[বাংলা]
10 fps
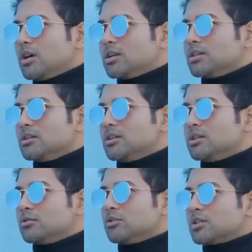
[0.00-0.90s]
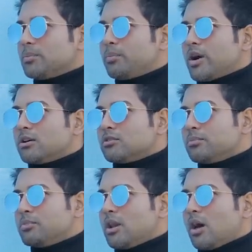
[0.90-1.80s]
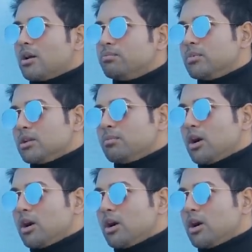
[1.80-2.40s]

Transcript: আরে এটা তো একটা পার্ট অফ লাভ মানে